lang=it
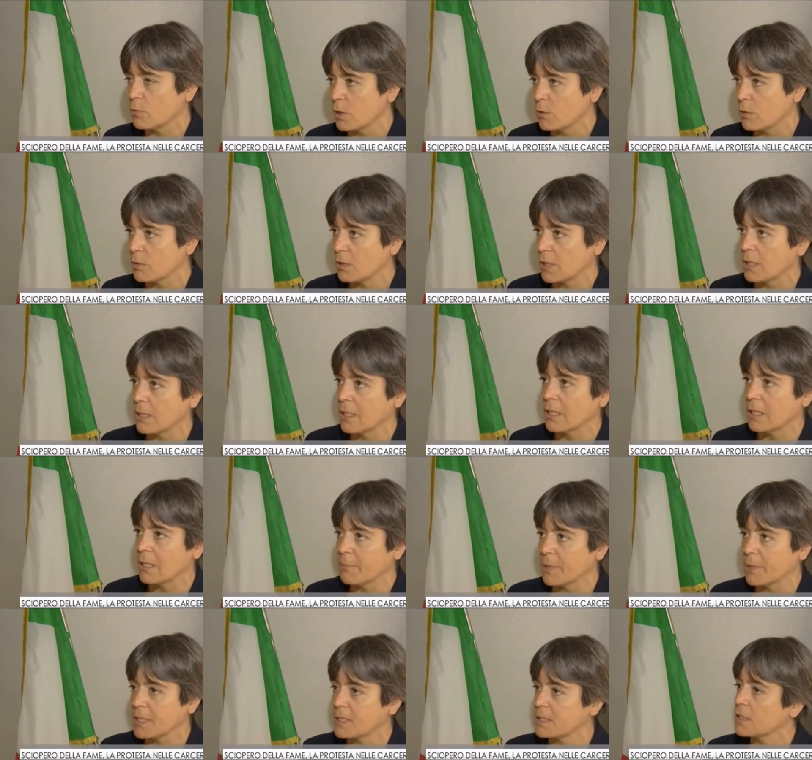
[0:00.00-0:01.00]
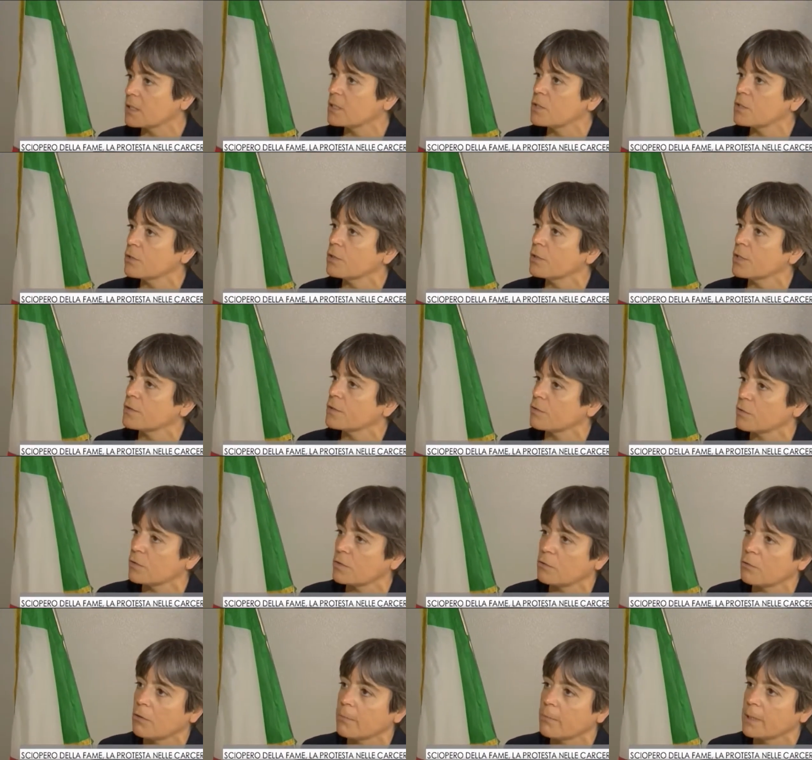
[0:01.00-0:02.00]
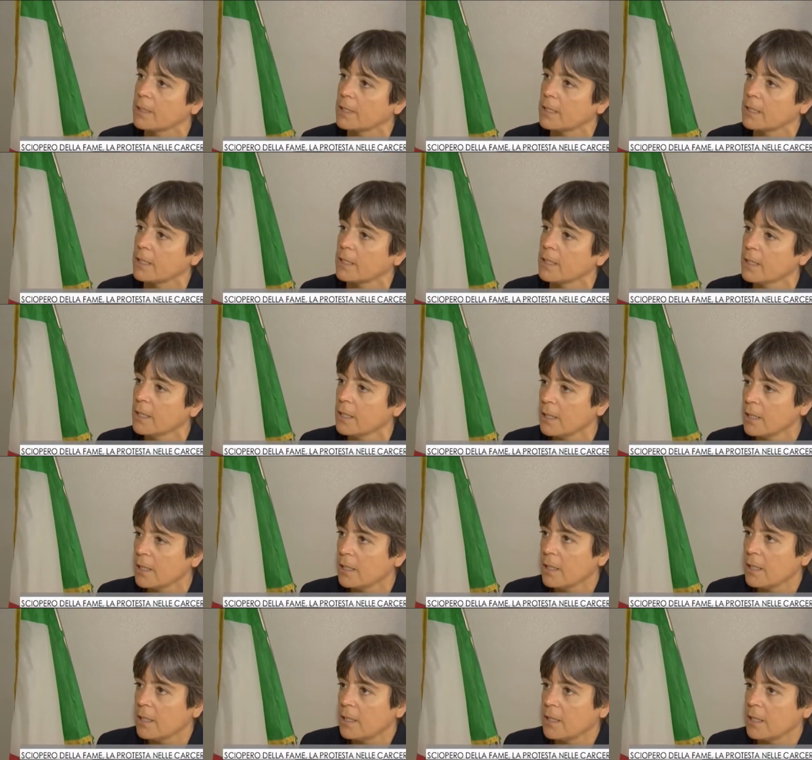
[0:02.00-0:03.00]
Non ci dovremmo limitare a contare i posti letto, ha aggiunto, ma